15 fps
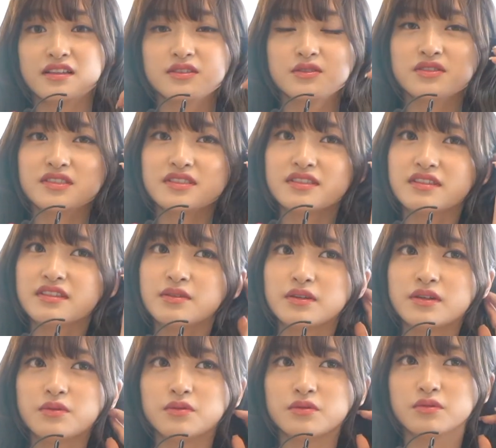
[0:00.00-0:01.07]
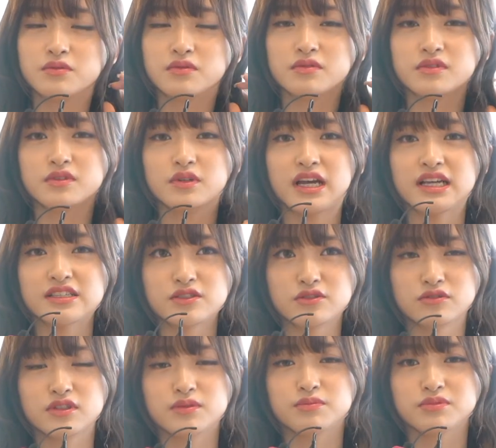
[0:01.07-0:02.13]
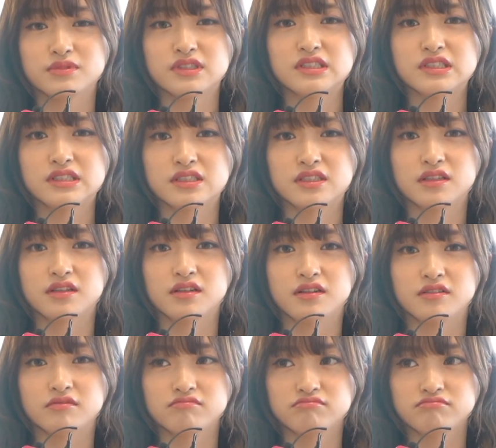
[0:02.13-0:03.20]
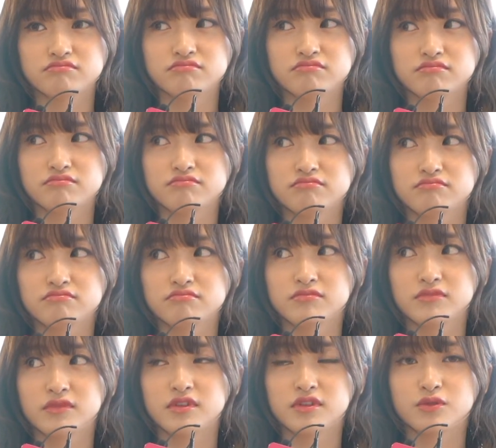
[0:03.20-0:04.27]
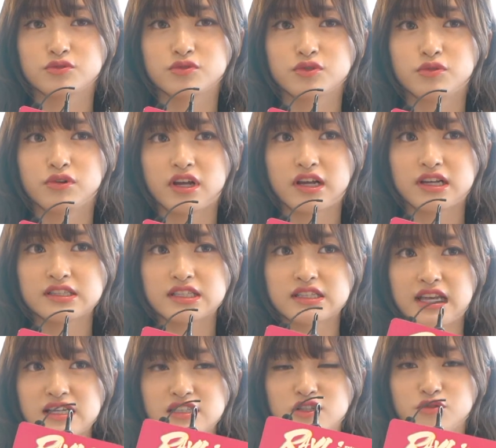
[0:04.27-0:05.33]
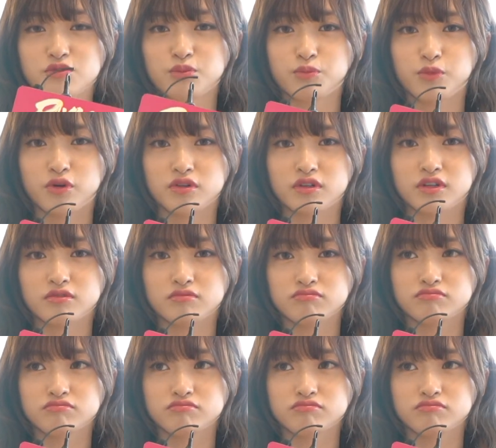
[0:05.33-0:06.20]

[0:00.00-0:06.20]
就是因为我我有还是有点不自信的，所以我刚刚在台上都懵了。